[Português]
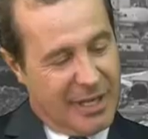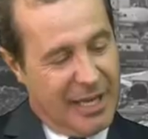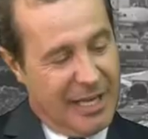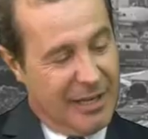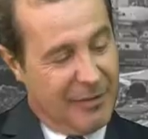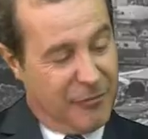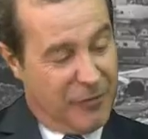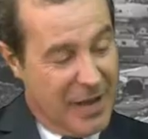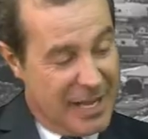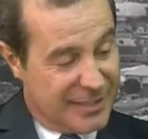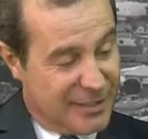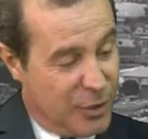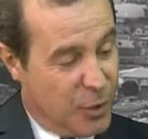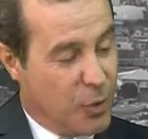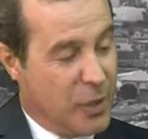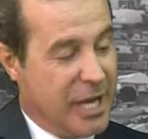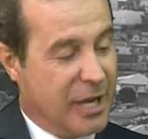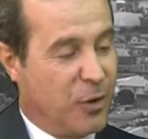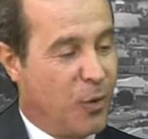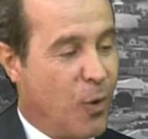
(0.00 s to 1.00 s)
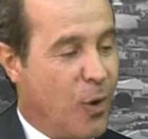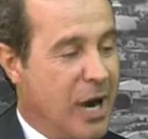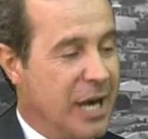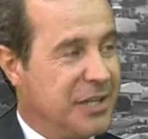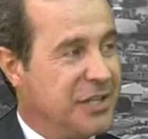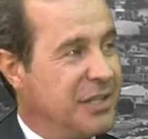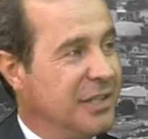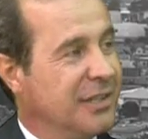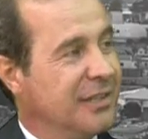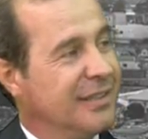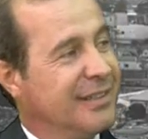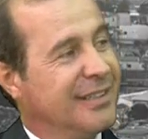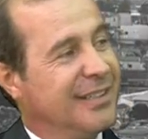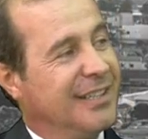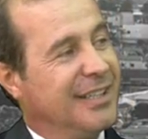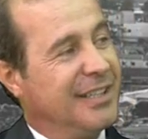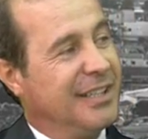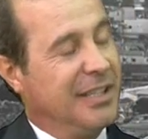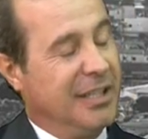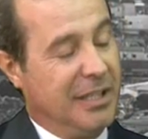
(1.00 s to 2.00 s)
ele fazia o recorte
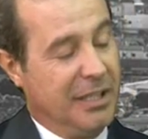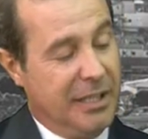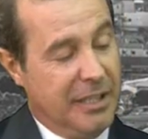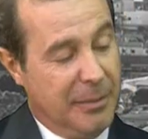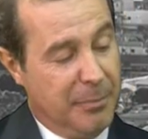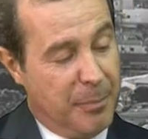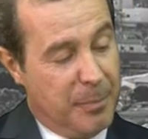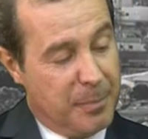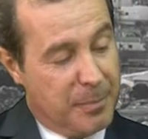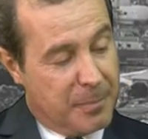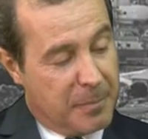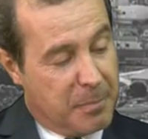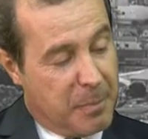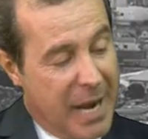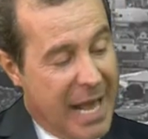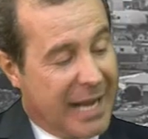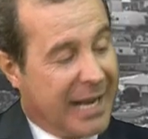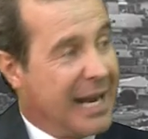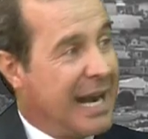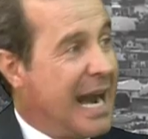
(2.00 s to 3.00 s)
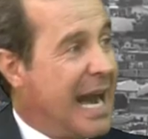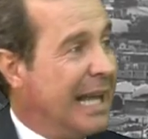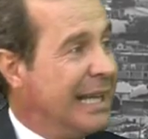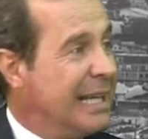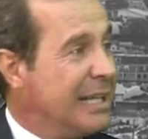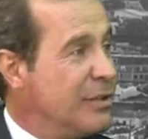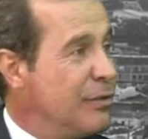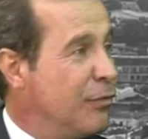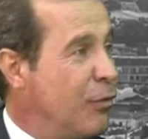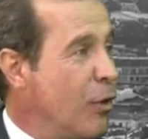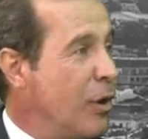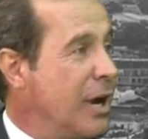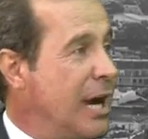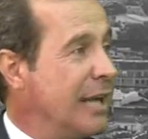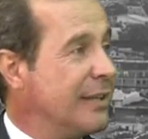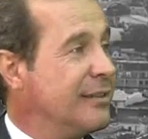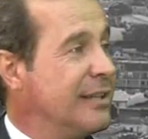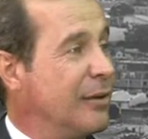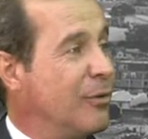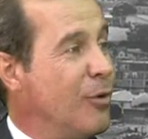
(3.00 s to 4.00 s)
e para cada
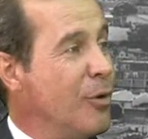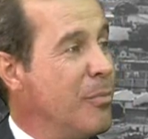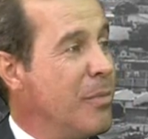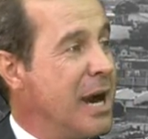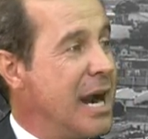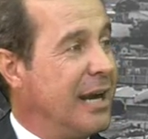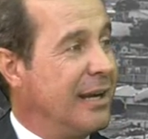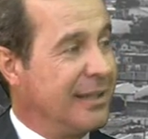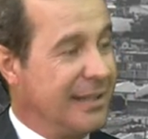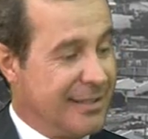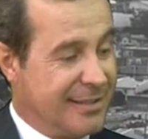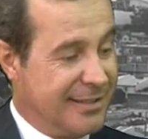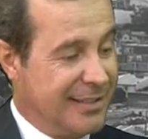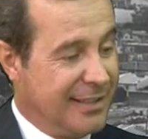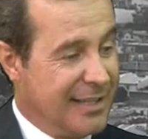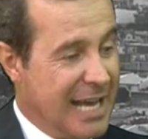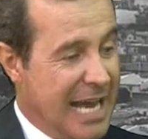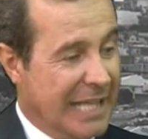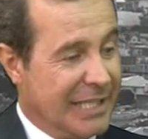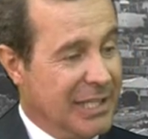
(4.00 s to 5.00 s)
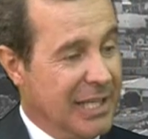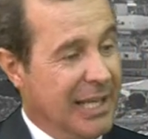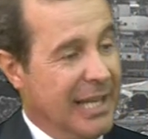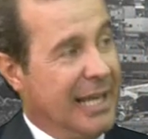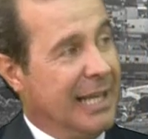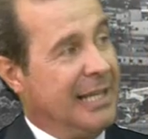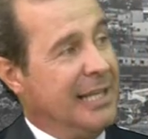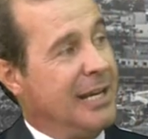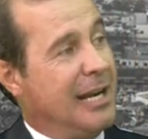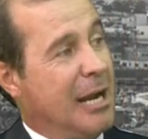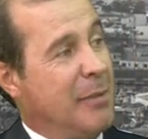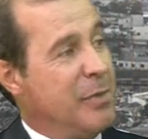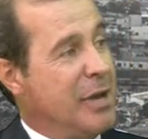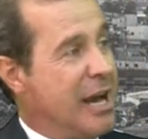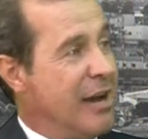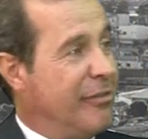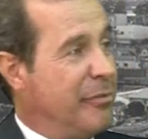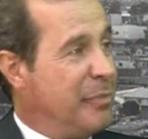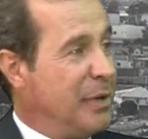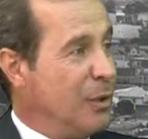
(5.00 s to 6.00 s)
advogado da comarca, da cidade, ele
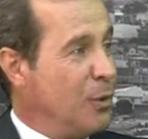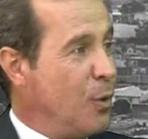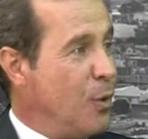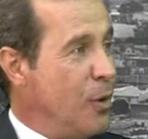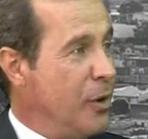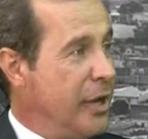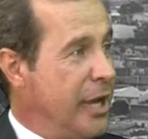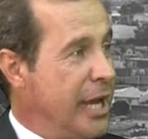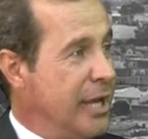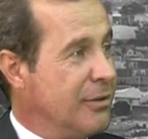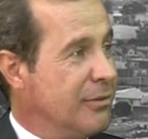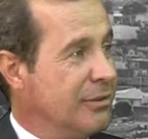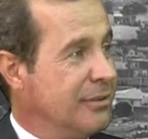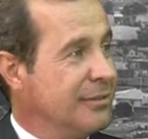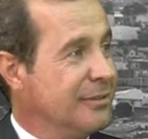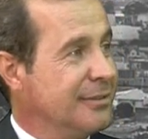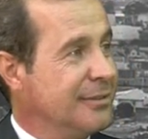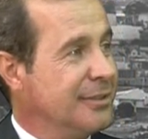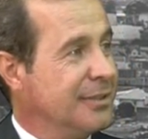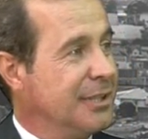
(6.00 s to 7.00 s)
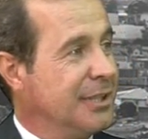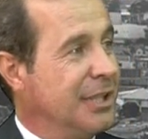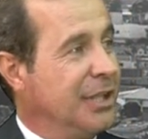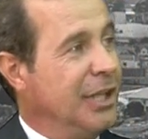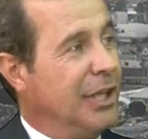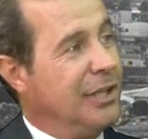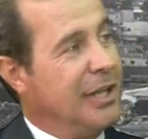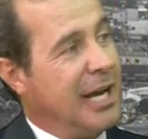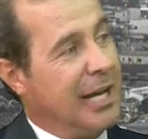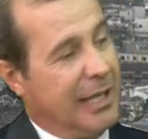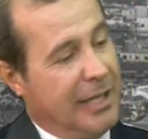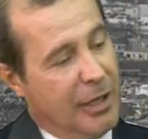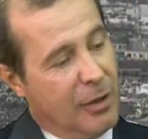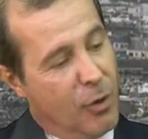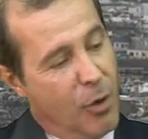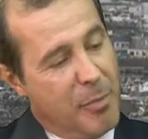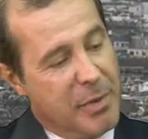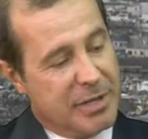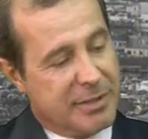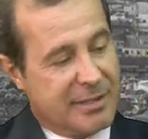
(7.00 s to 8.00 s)
encaminhava pelo correio. E dali
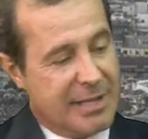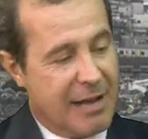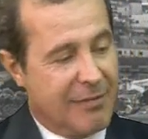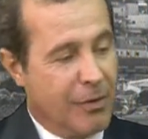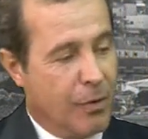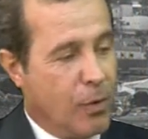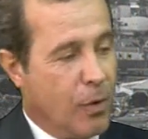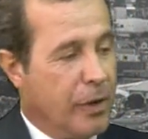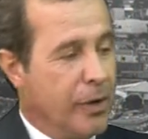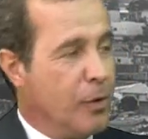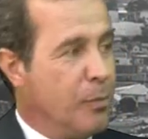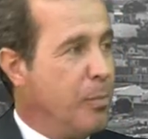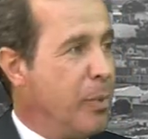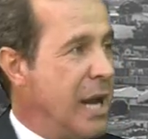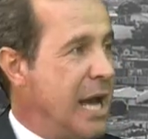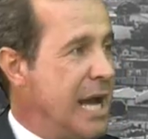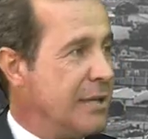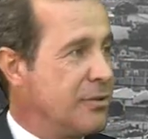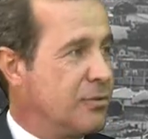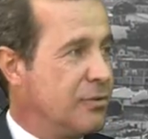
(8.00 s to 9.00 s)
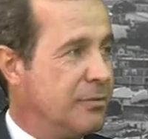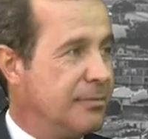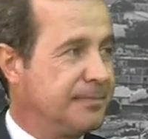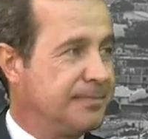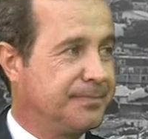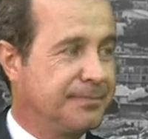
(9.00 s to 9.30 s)
começava a correr o prazo.